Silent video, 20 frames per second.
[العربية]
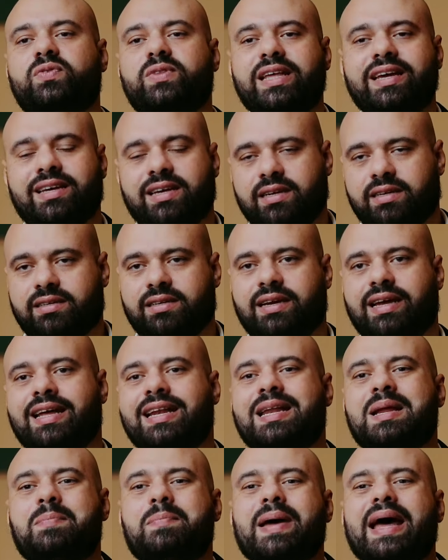تفتكر
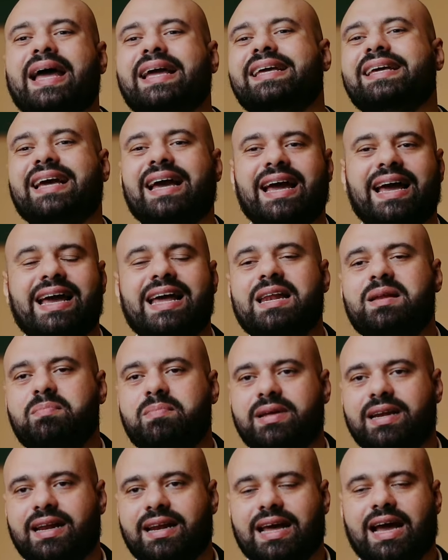ان باي
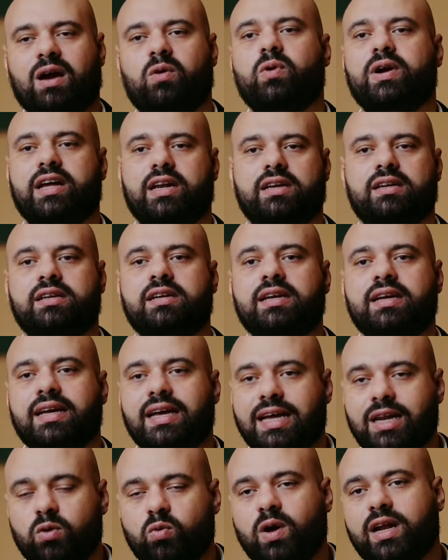حال من الاحوال
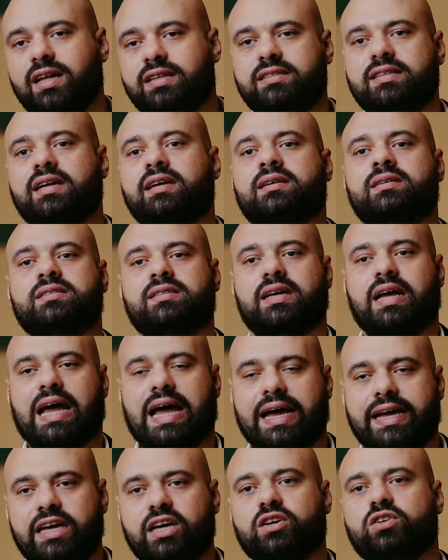الولد ده
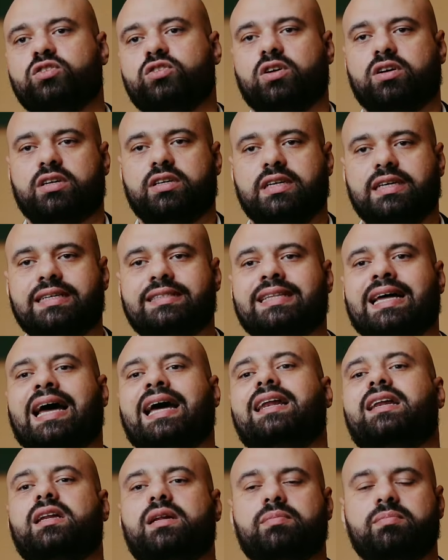هيقدر
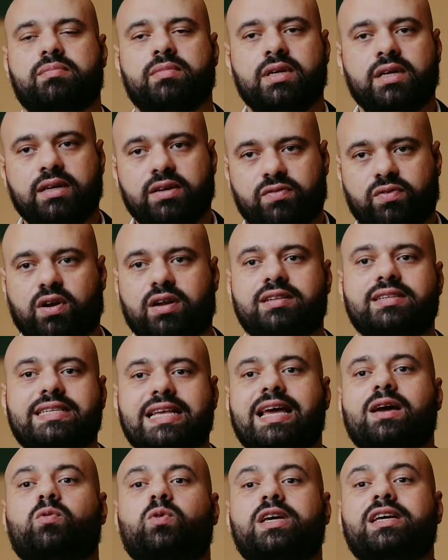يتعلم
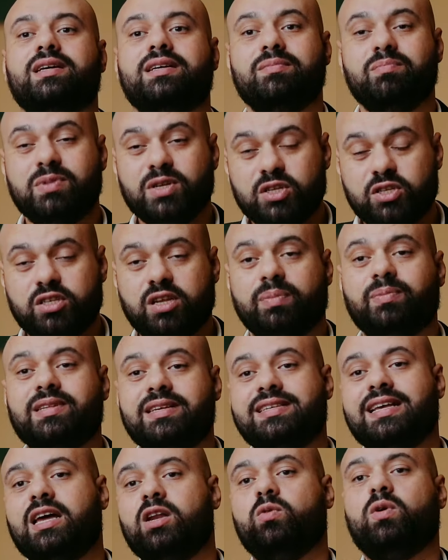فرنساوي
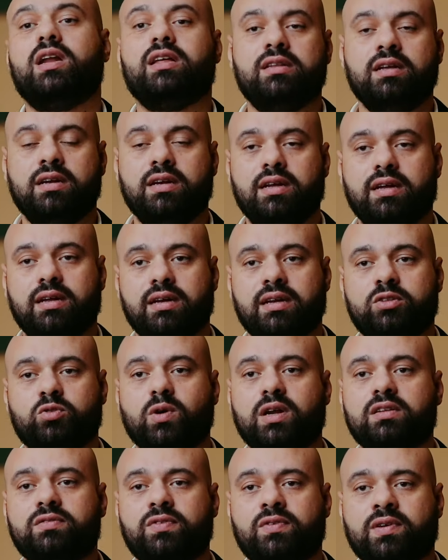بالظبط زي الولد اللي
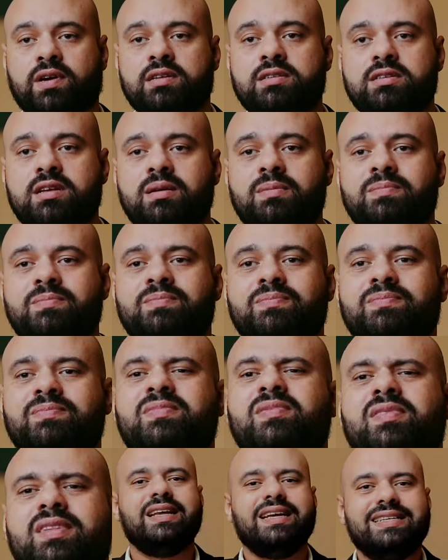اتولد في فرنسا
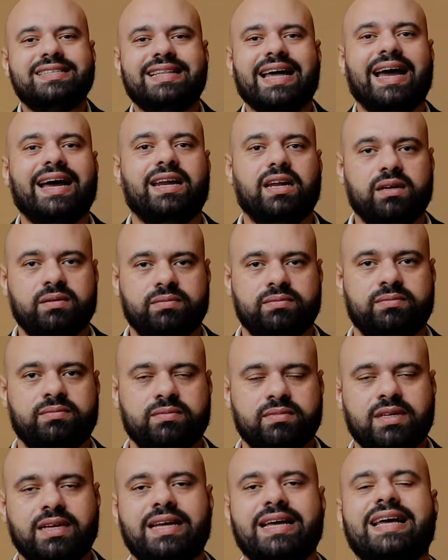استحاله
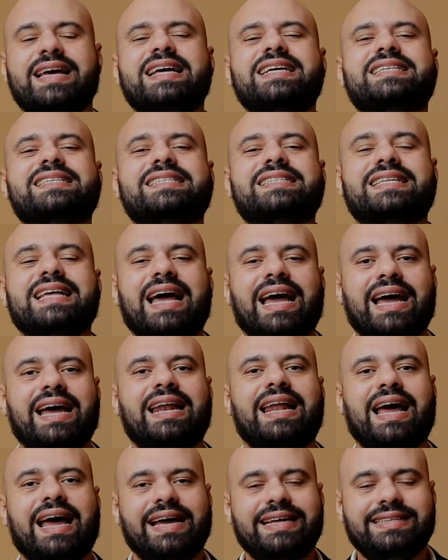
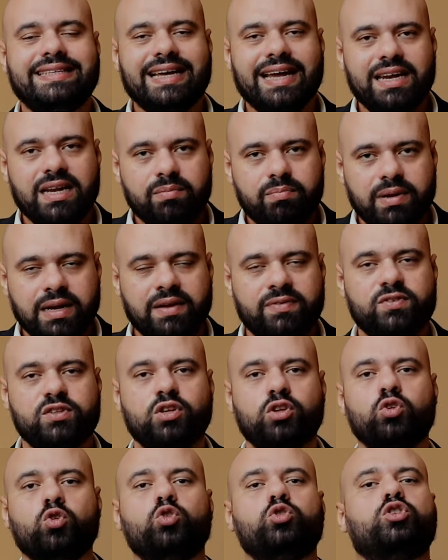استحاله هيتكلم
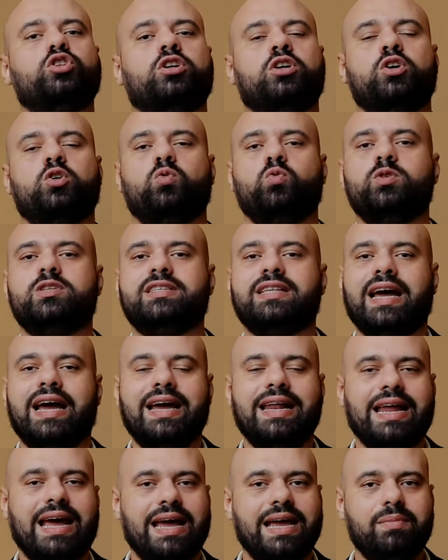بنفس النطق
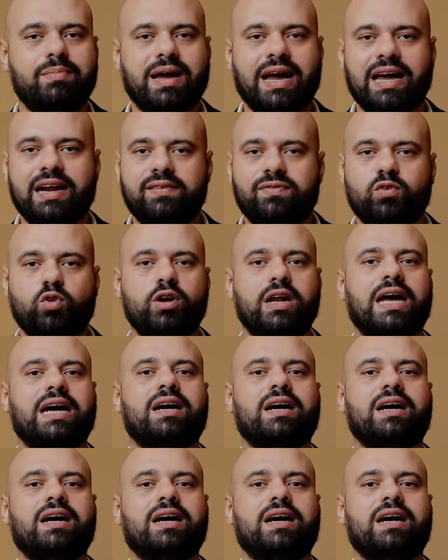واستحاله هيبقى عارف